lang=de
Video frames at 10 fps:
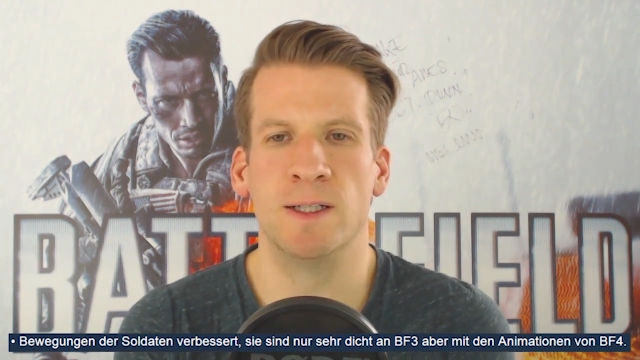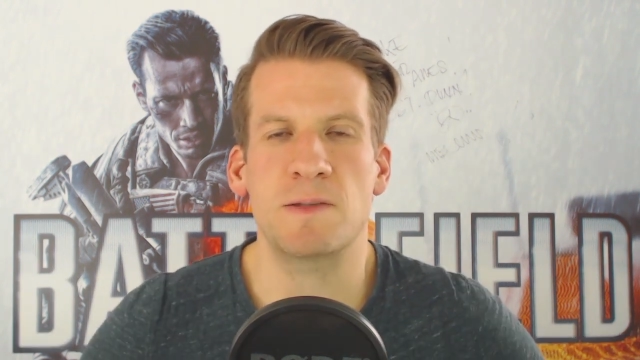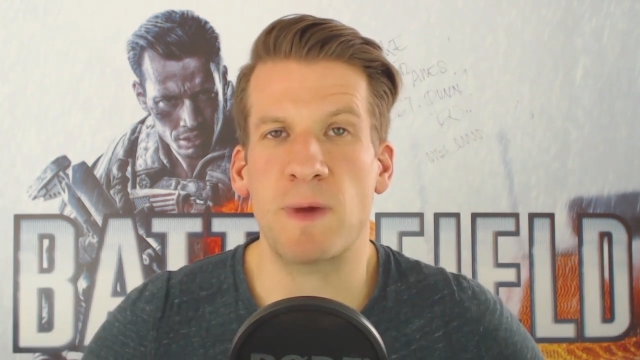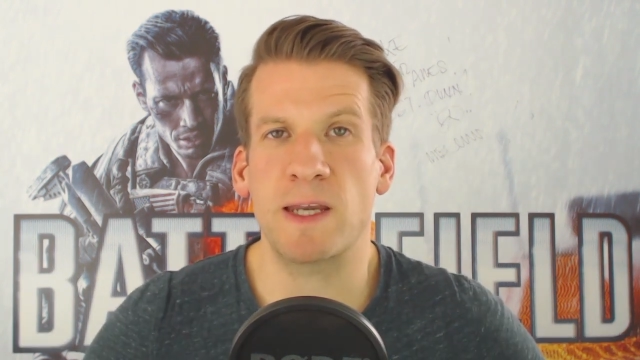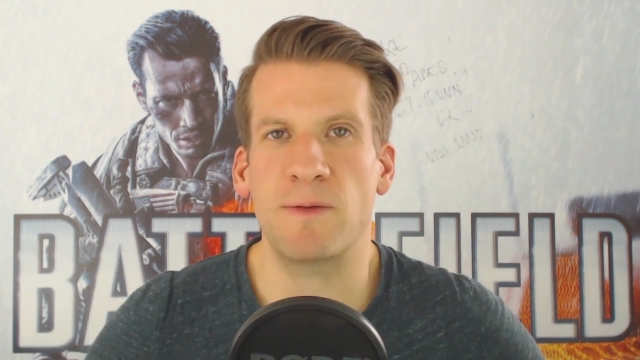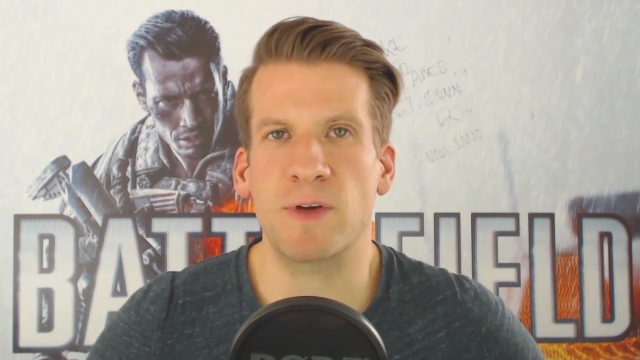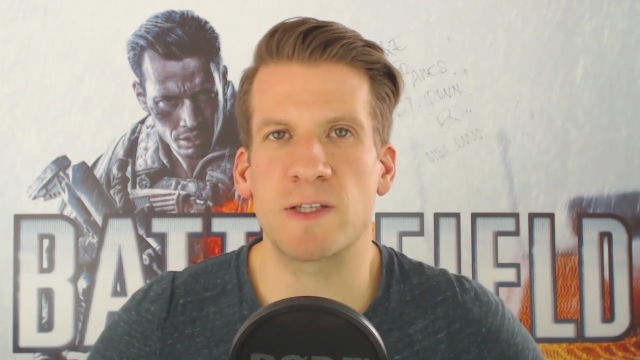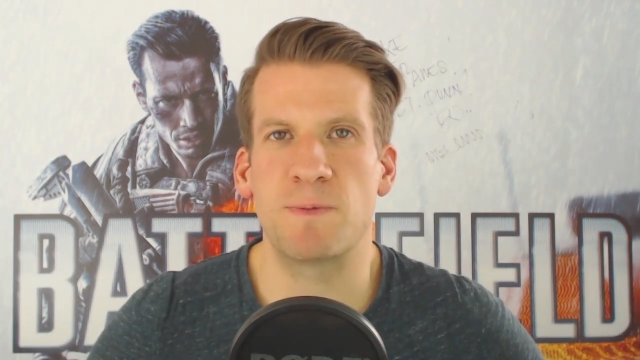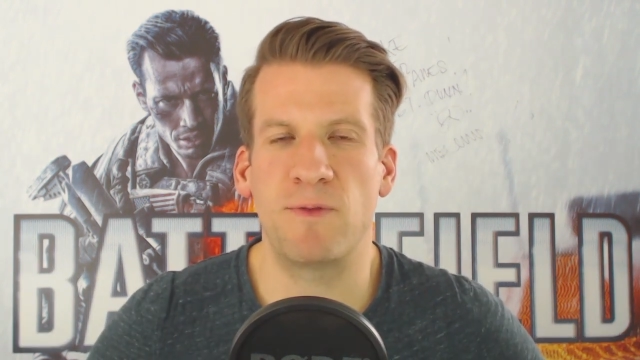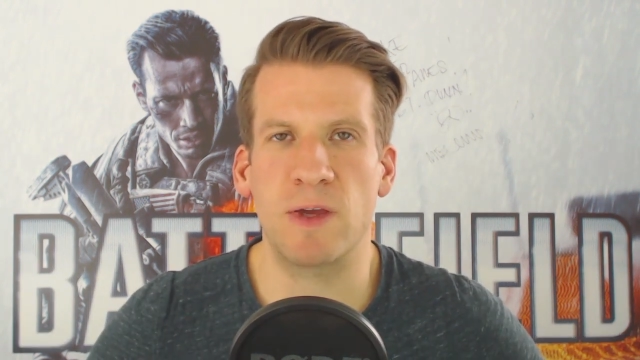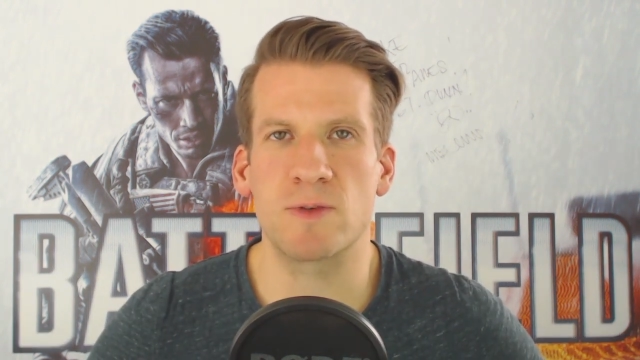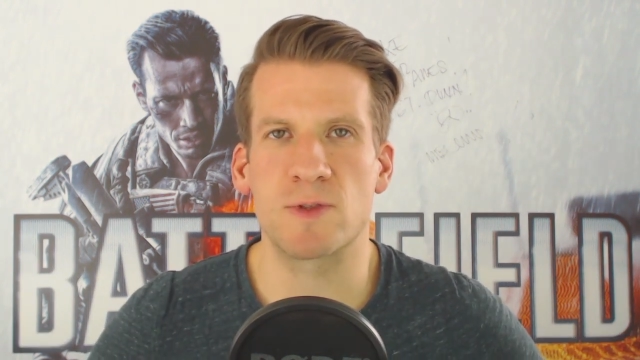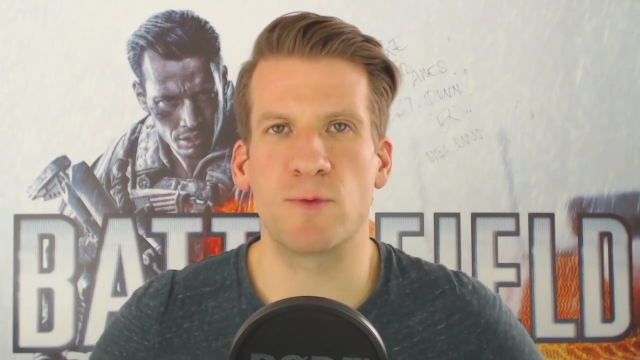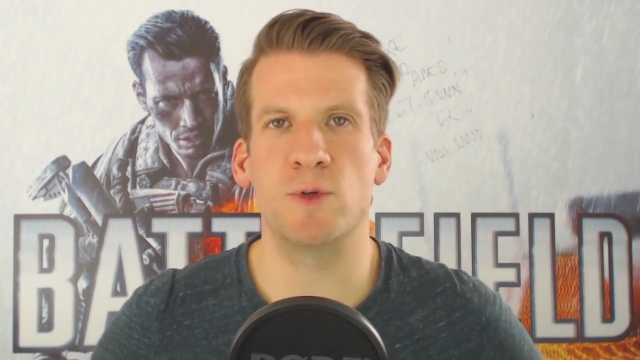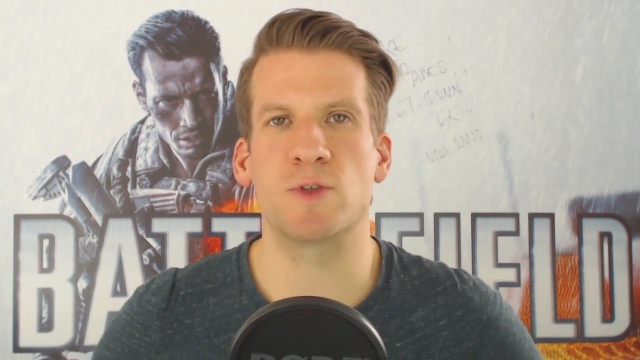Das meint einfach das
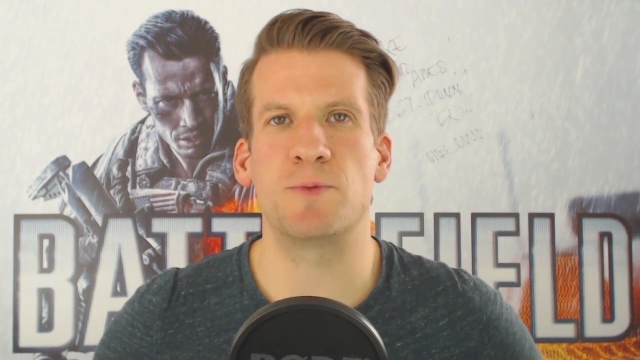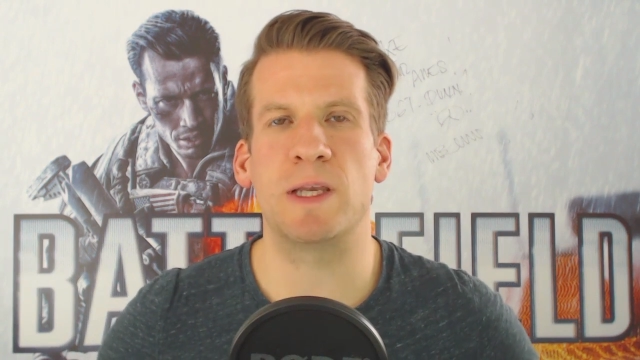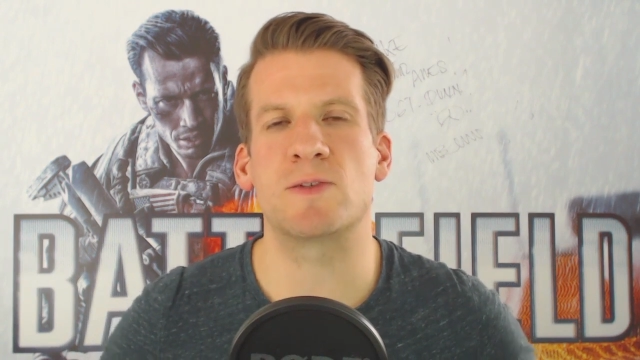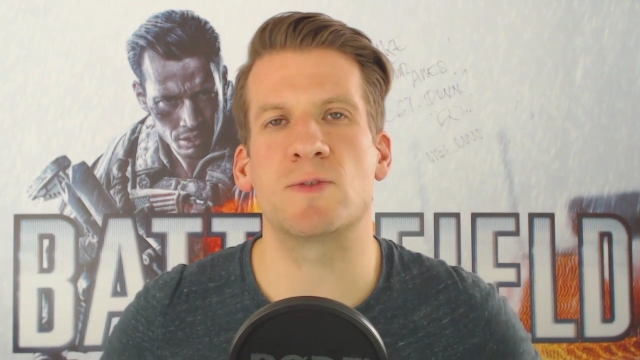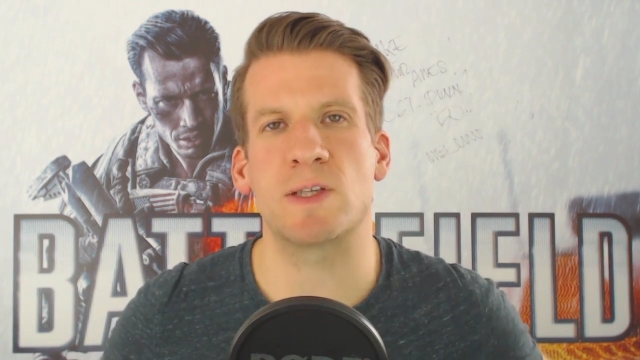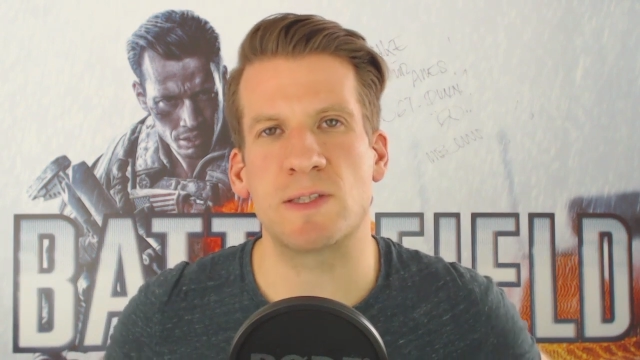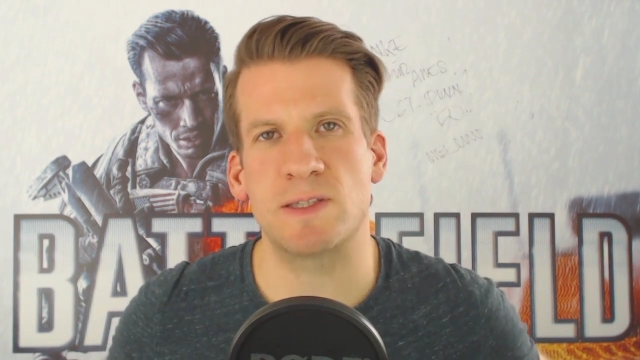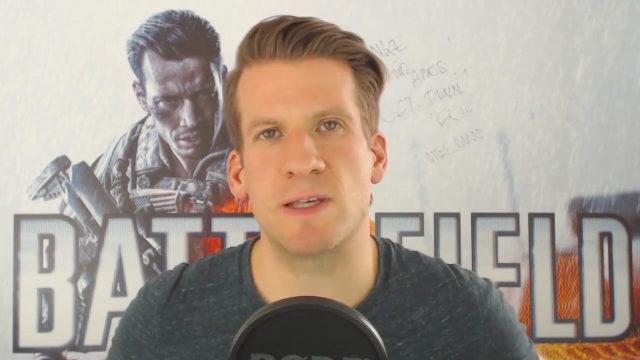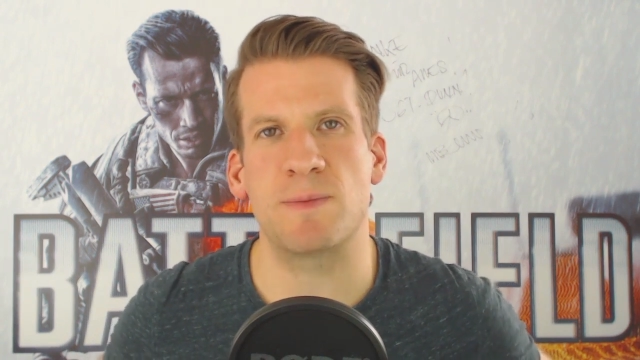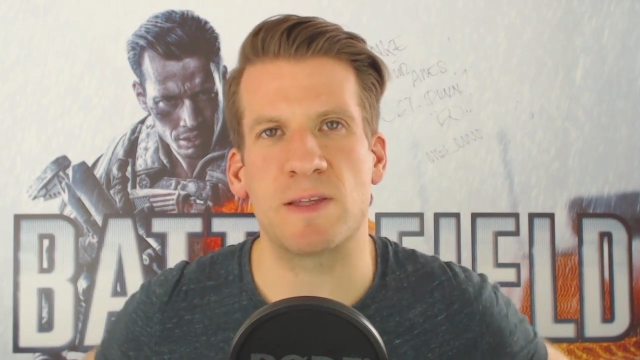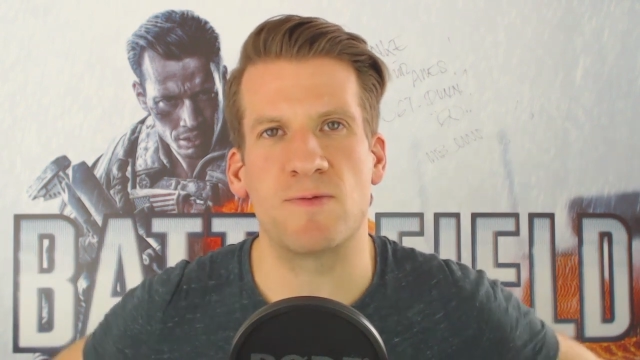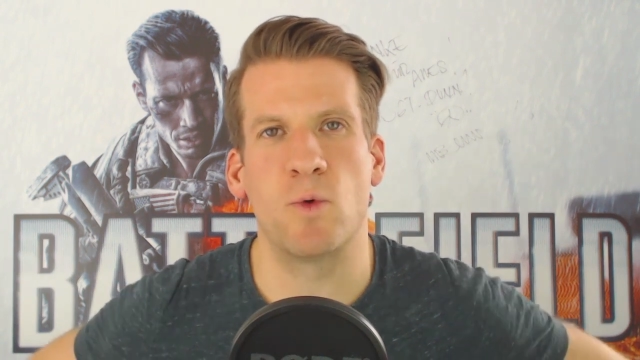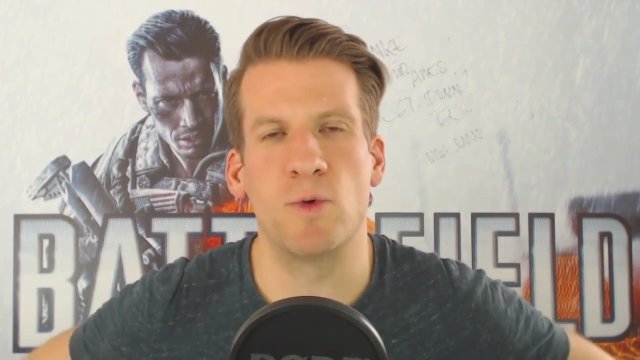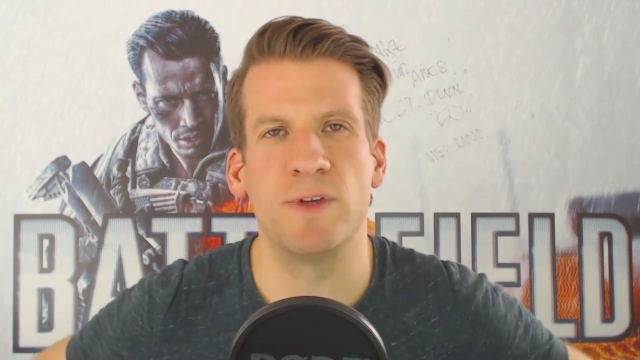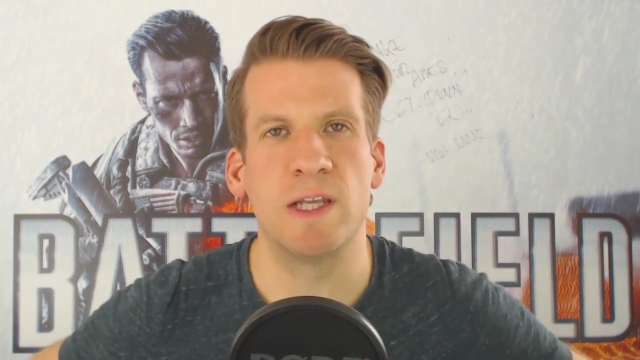Bewegungsgefühl des Spielers und das ist eben jetzt
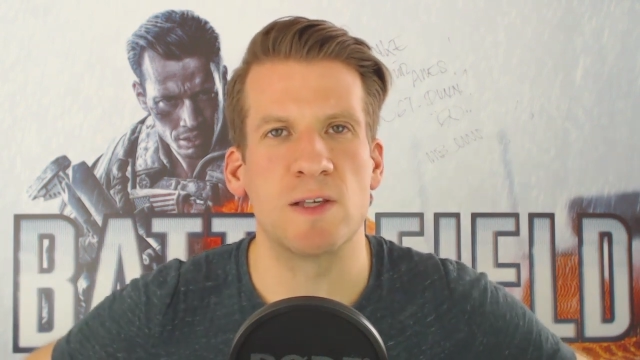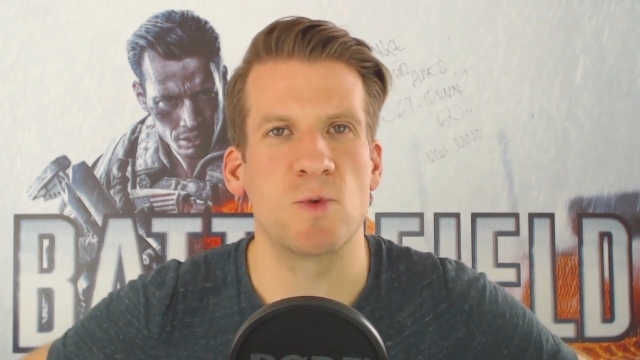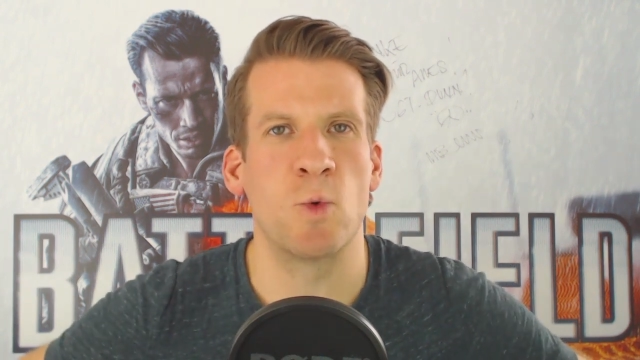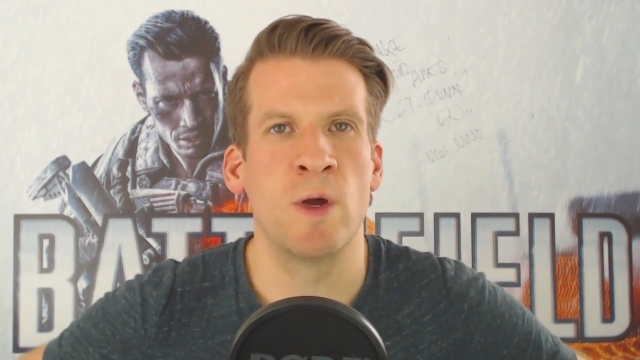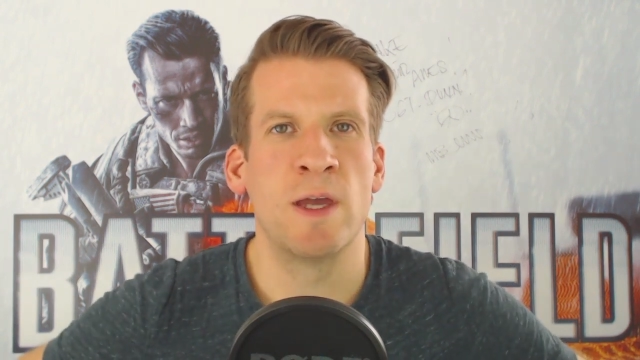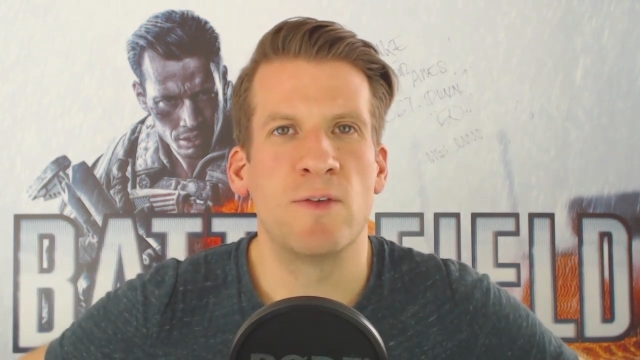wohl wieder so